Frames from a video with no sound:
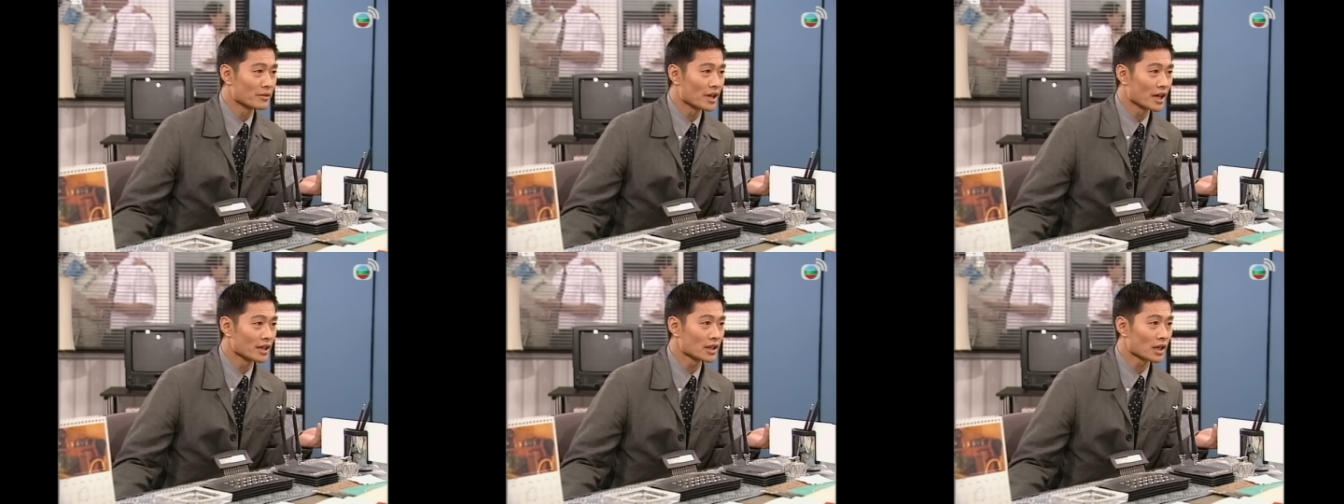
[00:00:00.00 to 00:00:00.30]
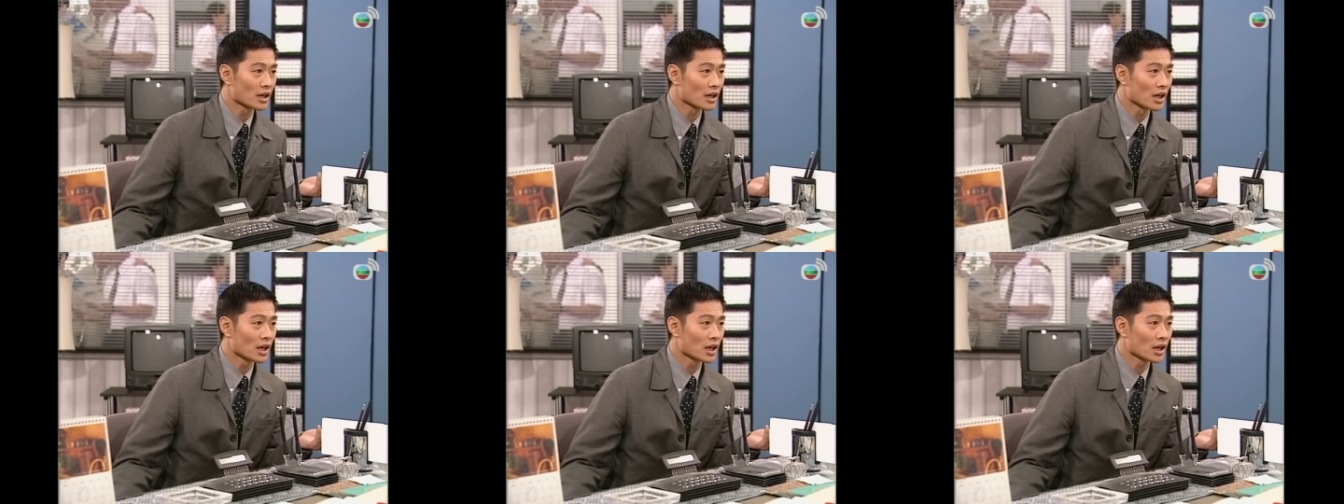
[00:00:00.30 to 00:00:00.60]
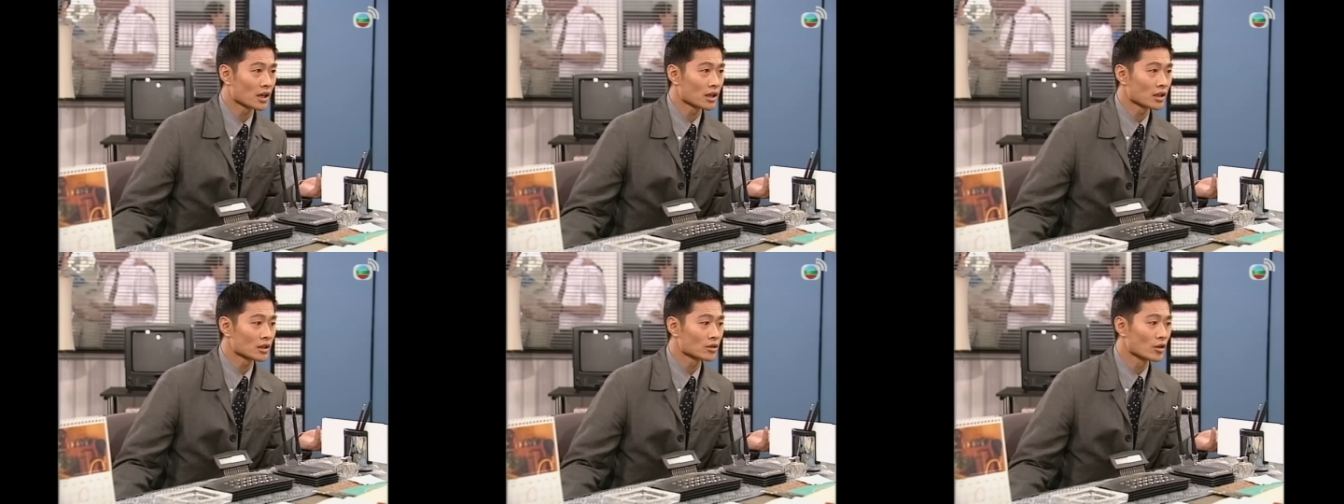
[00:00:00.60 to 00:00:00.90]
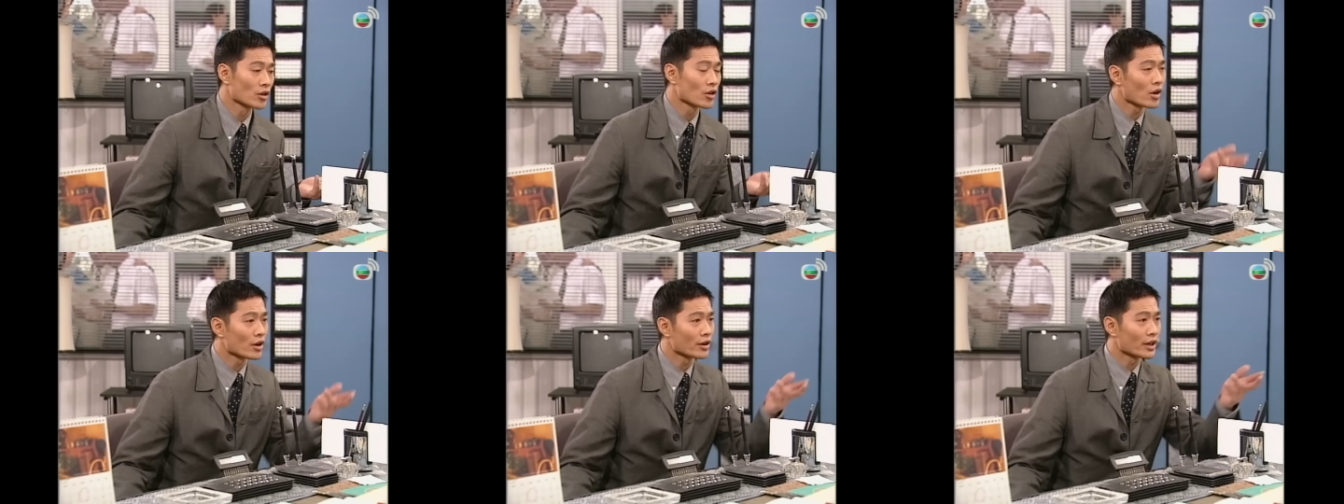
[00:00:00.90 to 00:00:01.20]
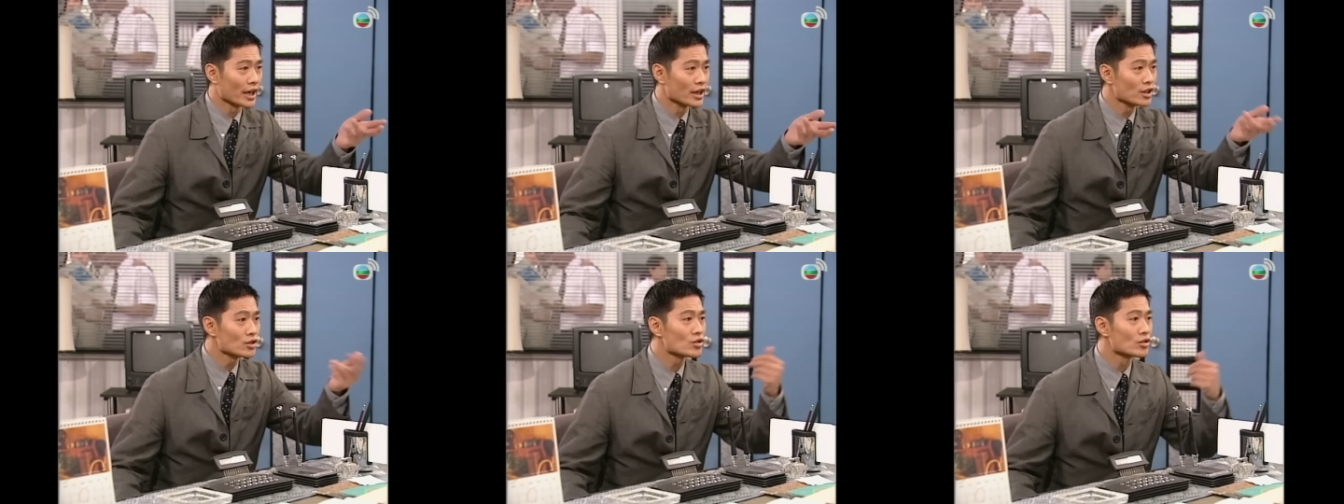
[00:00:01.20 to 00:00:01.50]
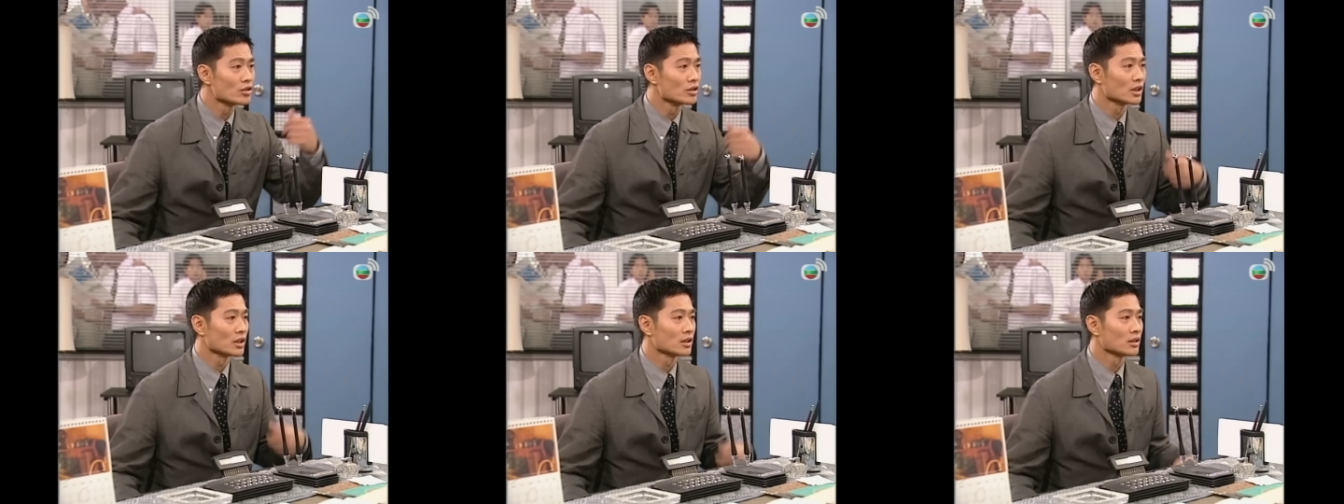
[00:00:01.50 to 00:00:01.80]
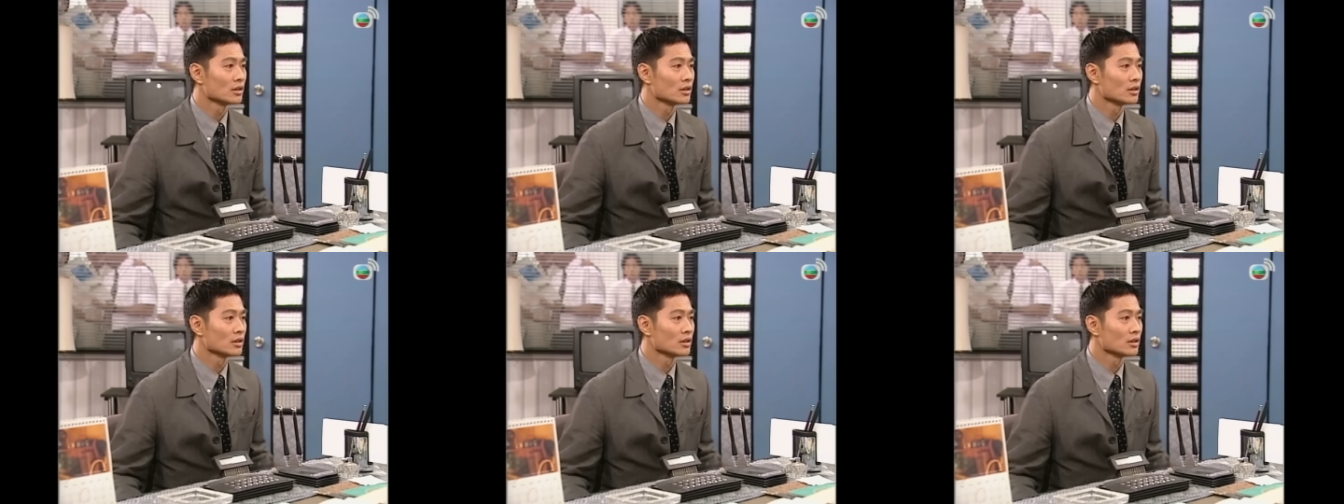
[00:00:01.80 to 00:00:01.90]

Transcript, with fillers: đâu phải không thấy Hôm đó cô làm phách